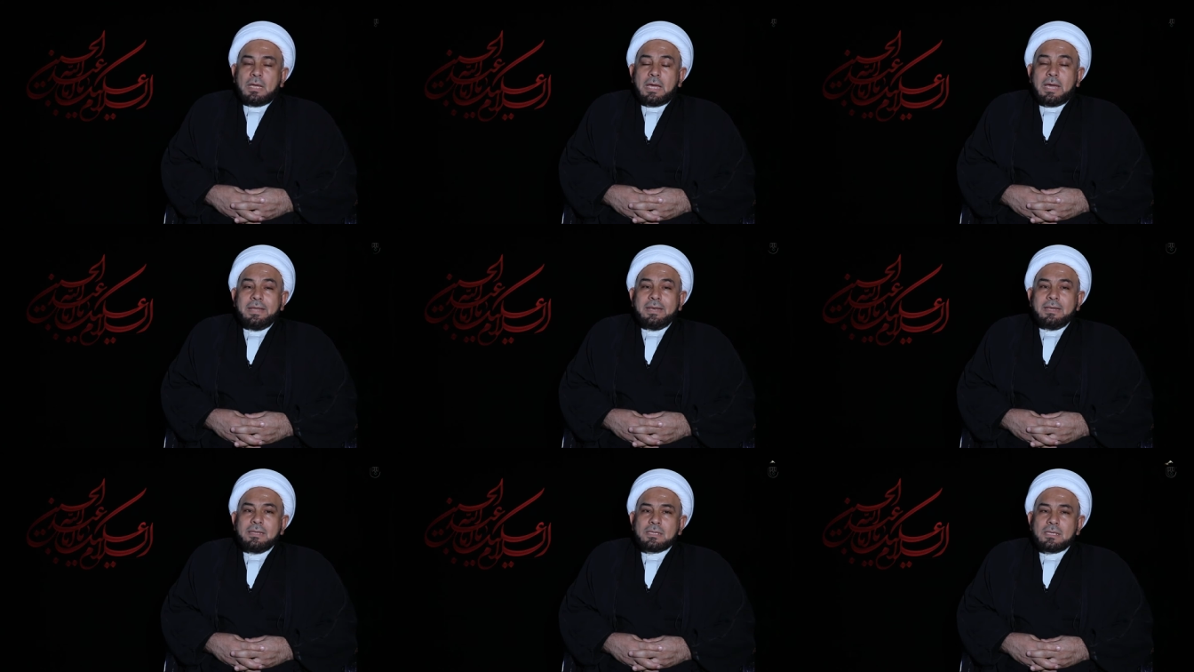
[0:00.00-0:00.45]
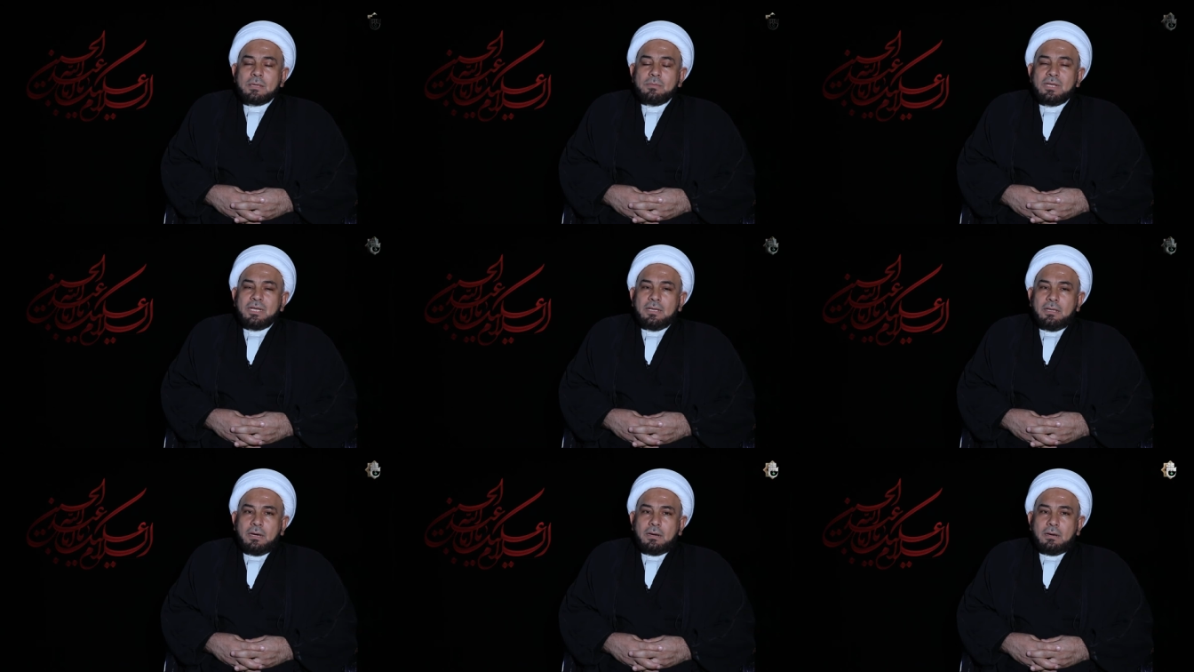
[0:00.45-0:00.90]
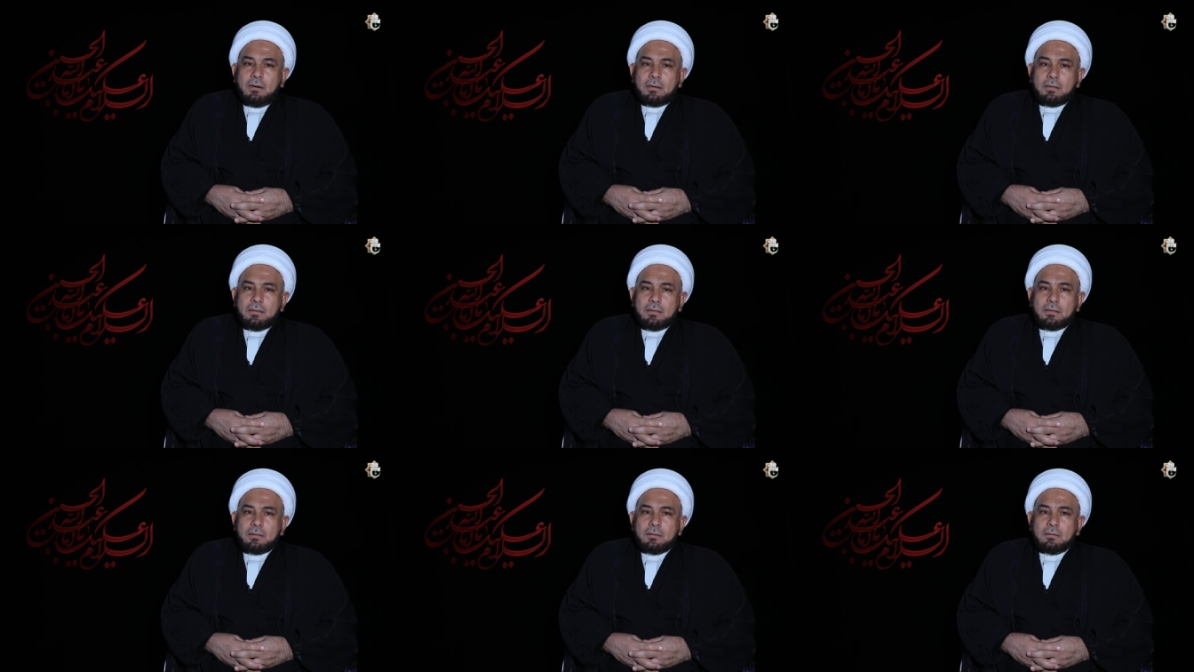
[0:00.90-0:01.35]
أنس بن
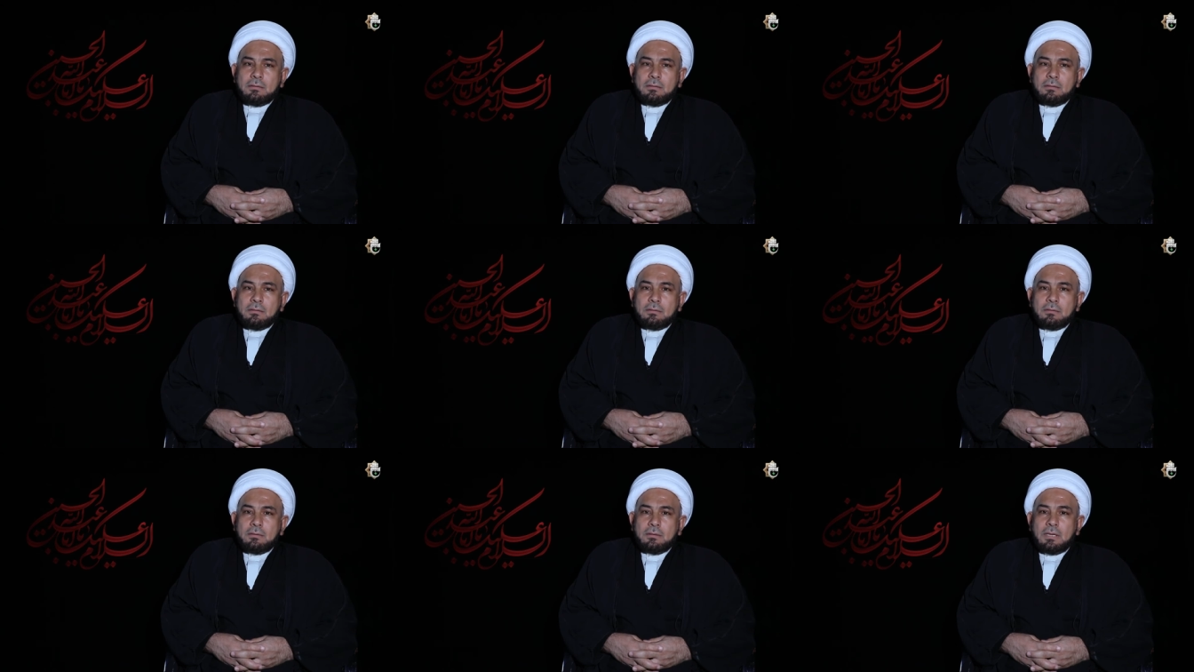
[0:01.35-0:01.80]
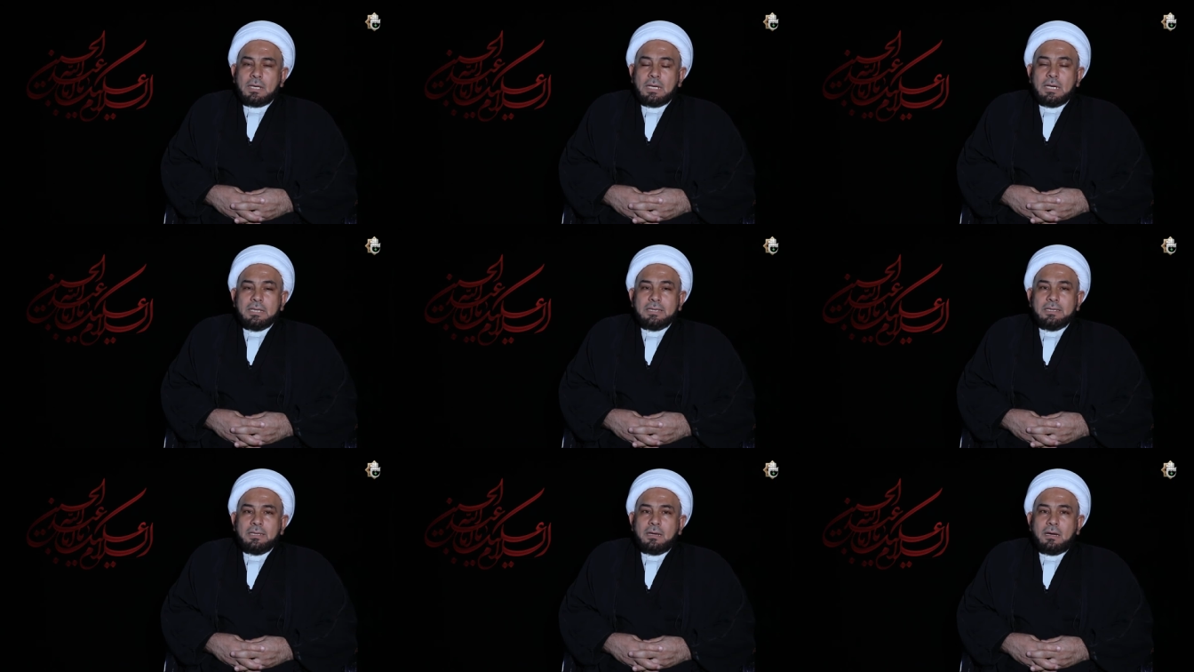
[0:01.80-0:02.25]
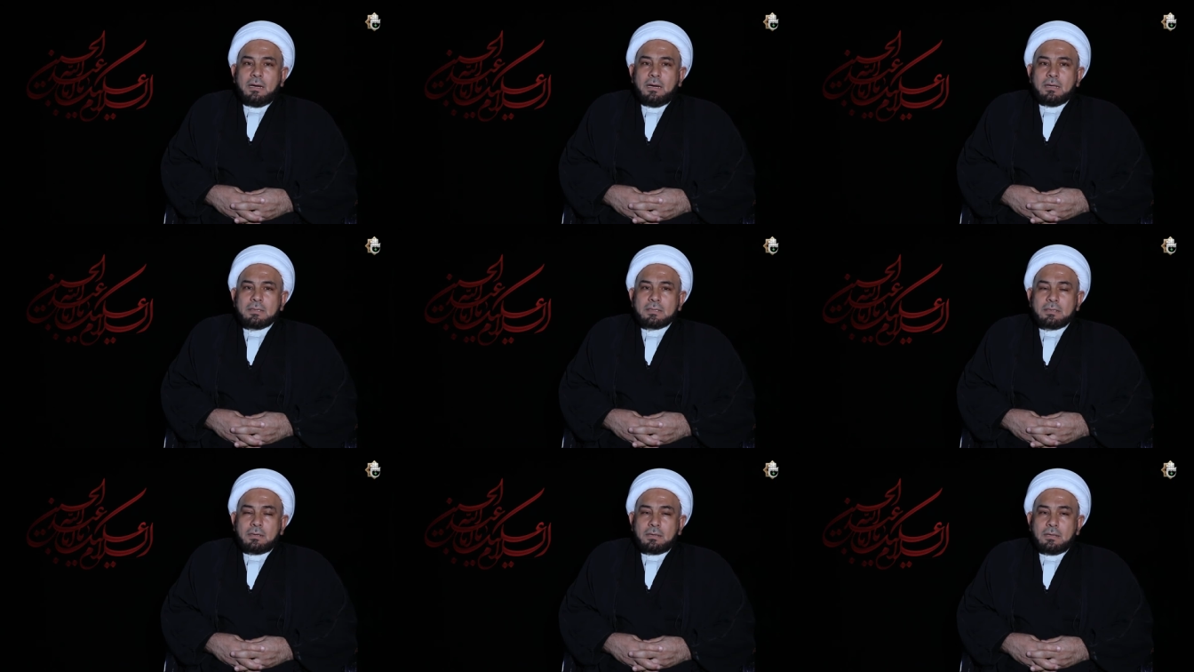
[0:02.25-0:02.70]
الحارث الذي
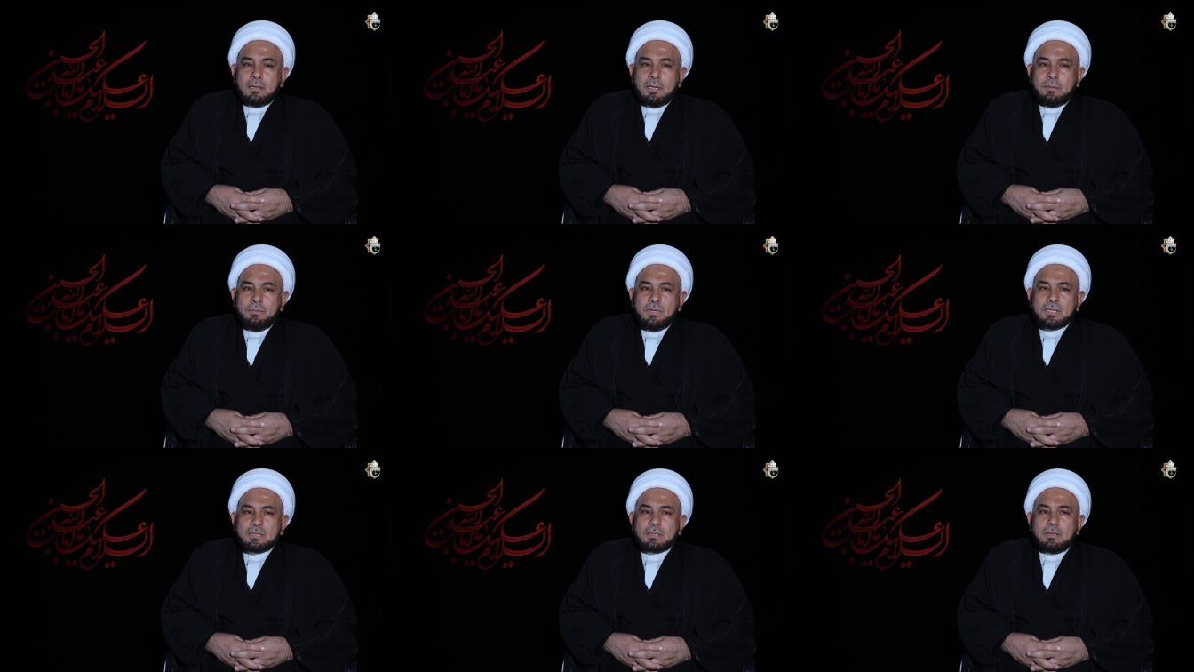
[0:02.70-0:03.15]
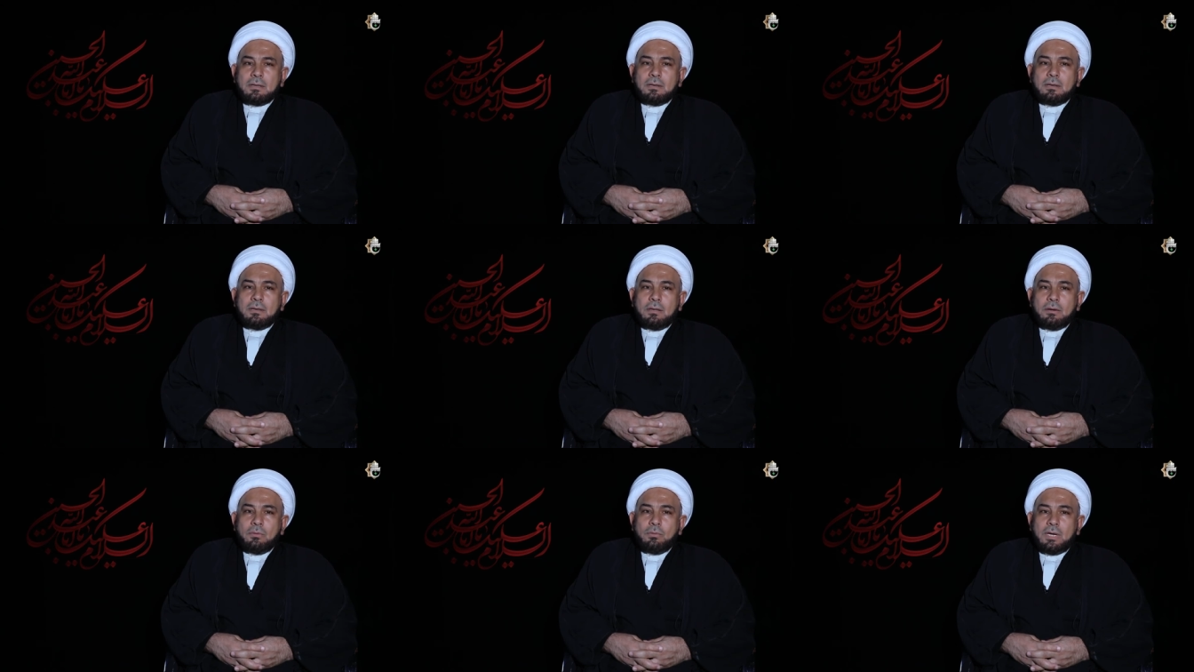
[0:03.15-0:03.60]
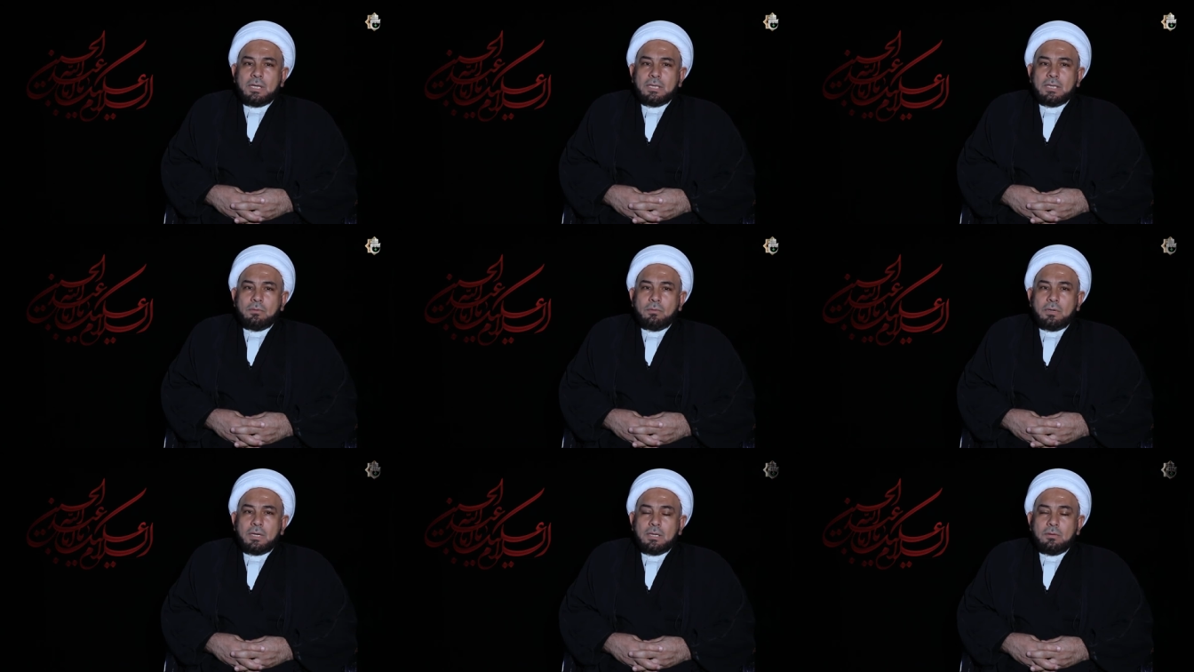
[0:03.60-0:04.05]
عاصر النبي صلى الله
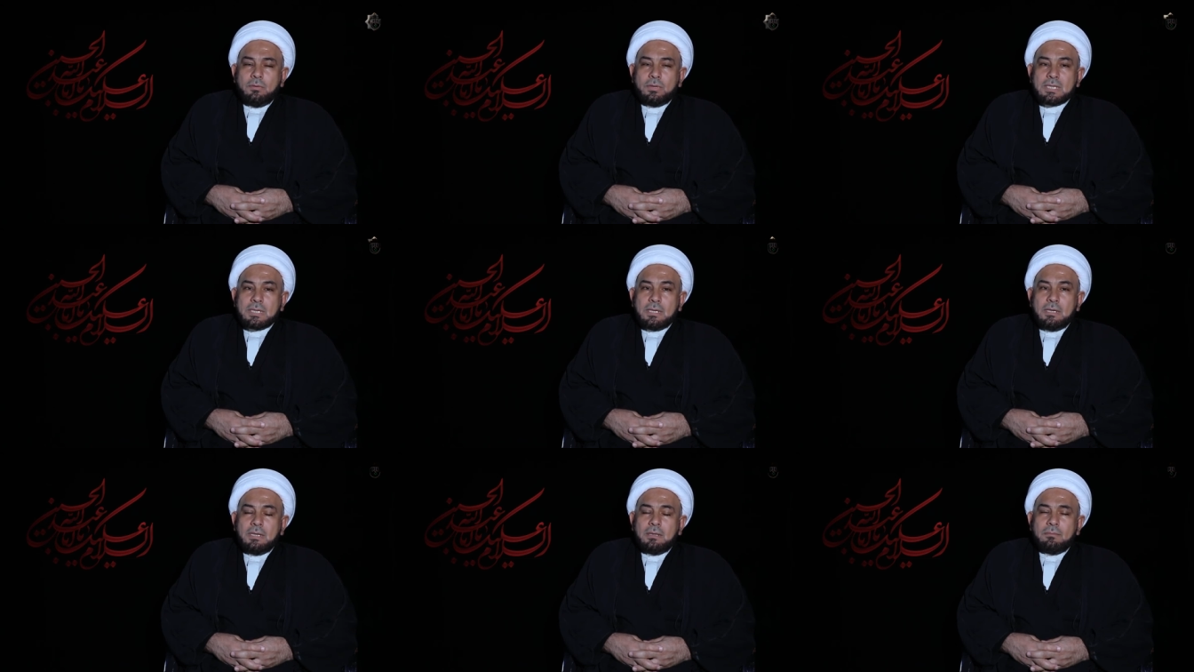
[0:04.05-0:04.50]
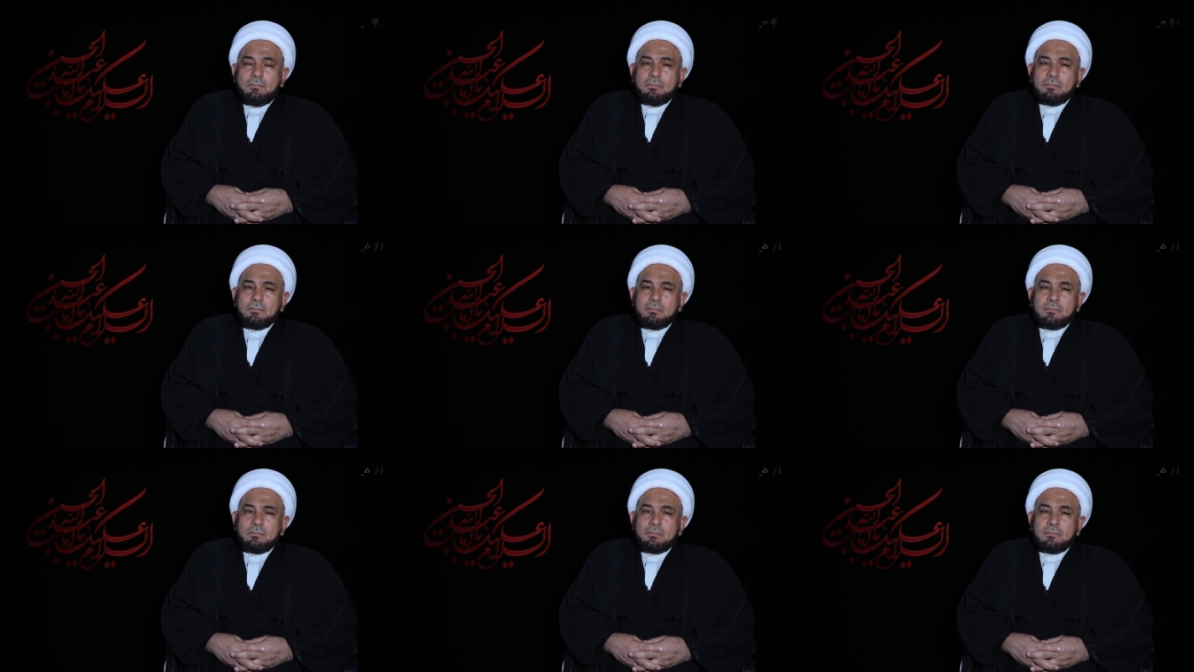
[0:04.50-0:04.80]
عليه وآله وسلم